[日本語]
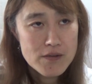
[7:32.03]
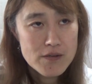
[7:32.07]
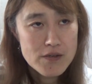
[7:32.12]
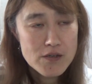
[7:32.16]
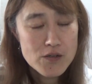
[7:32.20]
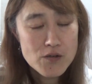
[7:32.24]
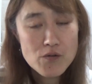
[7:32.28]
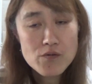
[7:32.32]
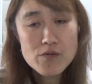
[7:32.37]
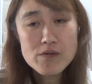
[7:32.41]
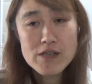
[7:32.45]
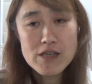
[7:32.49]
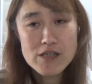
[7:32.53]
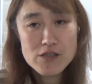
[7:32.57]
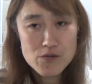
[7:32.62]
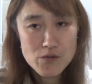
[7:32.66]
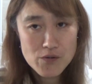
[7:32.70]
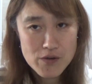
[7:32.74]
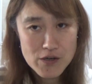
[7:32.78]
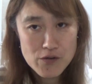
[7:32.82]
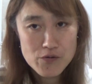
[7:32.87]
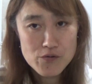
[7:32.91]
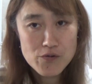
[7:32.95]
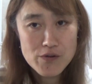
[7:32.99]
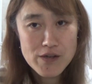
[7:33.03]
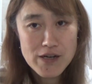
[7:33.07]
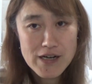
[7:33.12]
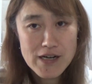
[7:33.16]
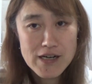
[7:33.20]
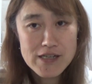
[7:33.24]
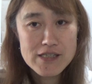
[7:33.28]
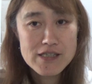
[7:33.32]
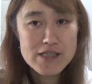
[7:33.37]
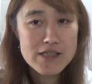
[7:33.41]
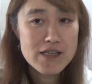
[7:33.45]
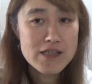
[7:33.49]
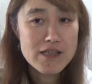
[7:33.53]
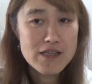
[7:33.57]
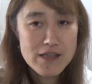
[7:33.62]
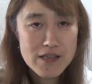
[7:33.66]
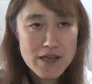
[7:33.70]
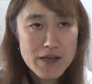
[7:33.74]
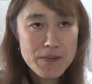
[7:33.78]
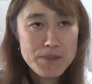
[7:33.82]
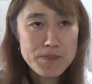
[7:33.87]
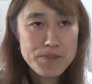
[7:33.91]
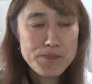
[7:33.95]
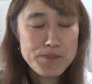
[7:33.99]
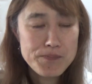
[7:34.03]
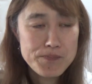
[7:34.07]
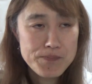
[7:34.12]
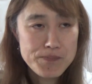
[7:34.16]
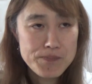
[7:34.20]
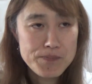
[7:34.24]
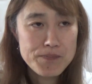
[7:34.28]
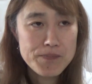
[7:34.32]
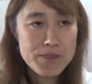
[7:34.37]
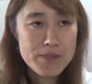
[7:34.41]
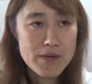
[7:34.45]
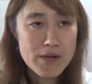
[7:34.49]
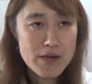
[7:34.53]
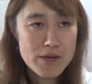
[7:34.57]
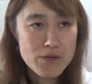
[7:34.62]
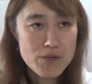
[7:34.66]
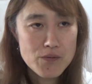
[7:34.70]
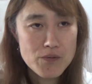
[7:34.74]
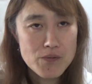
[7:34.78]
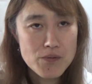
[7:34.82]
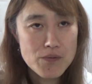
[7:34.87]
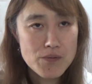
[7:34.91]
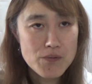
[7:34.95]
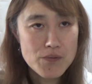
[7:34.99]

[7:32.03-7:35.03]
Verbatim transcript: いろんな人が世の中にいててね、うんあの